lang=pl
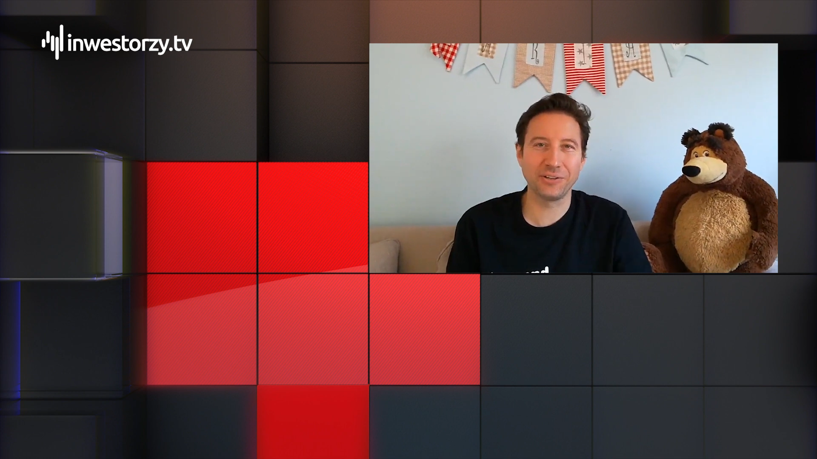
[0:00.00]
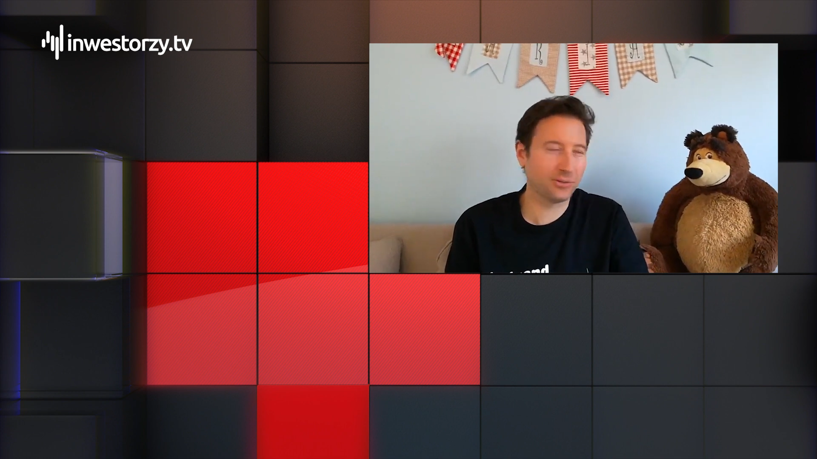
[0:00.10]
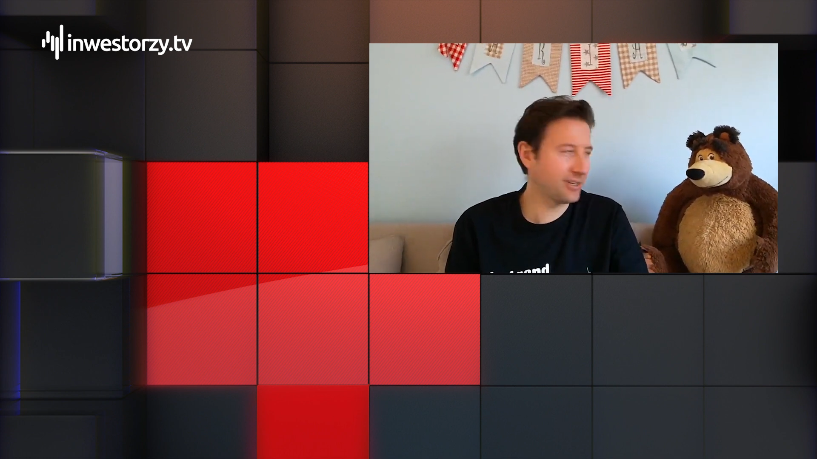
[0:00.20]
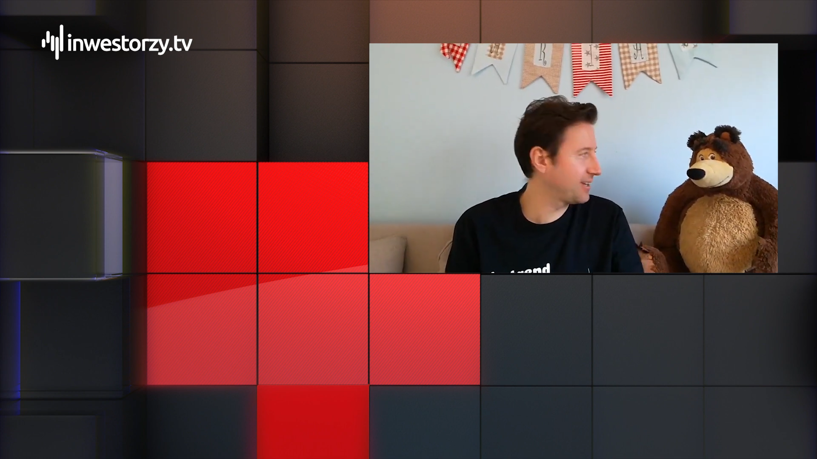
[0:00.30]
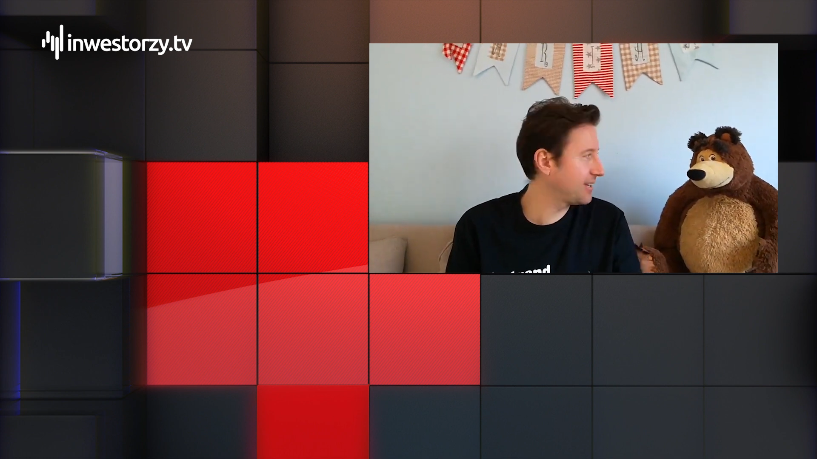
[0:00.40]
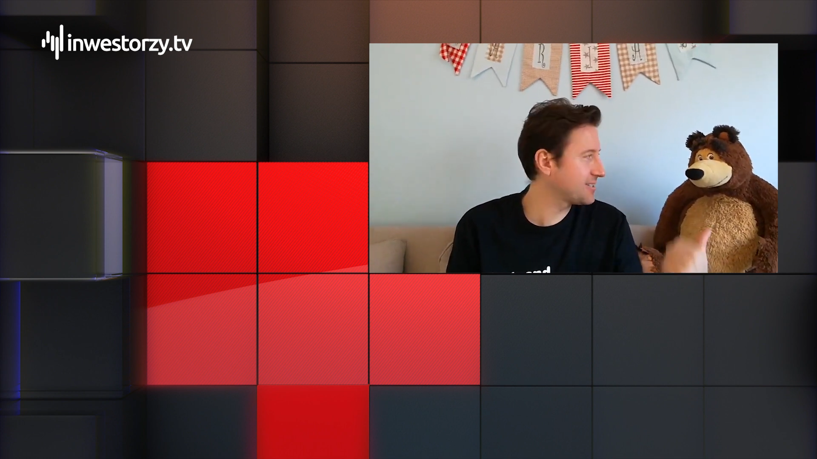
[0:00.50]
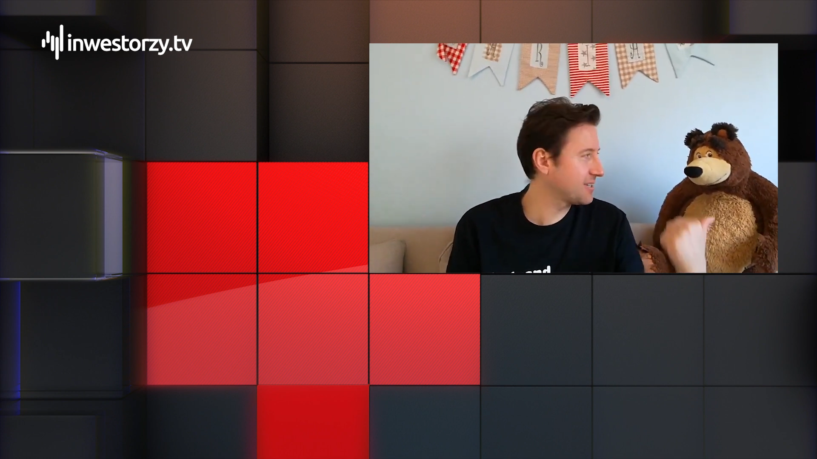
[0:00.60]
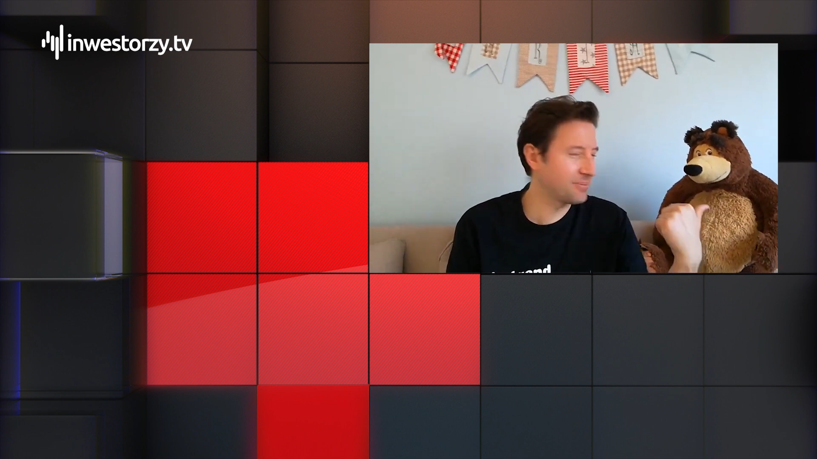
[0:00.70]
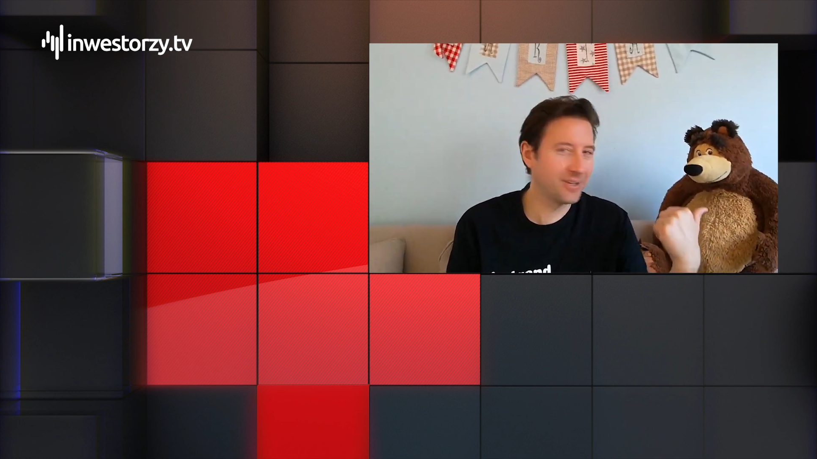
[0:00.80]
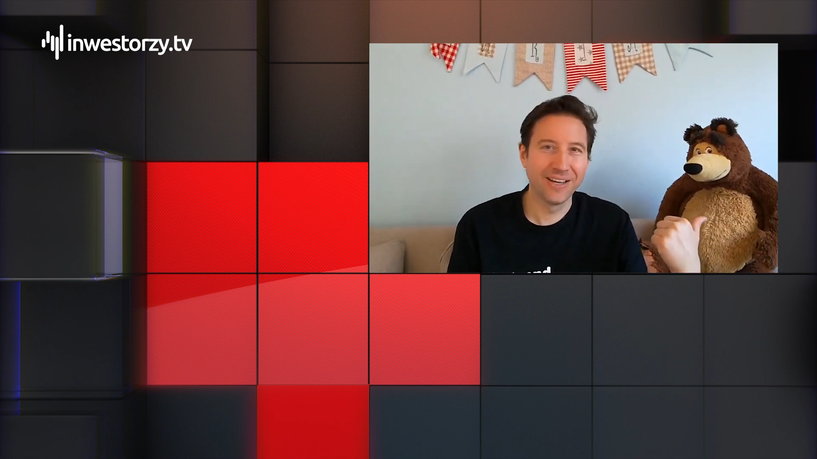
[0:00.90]
tutaj
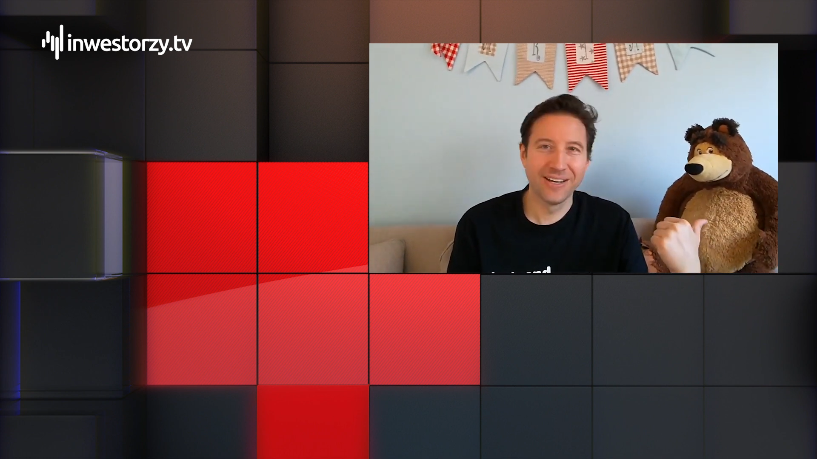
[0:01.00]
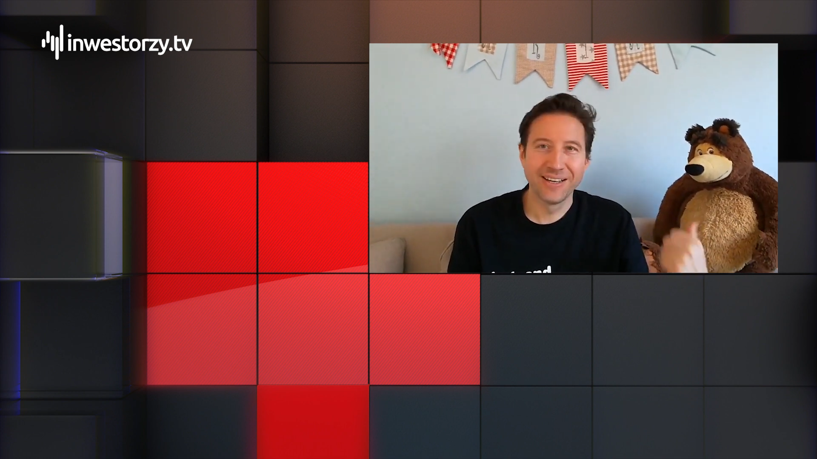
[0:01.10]
razem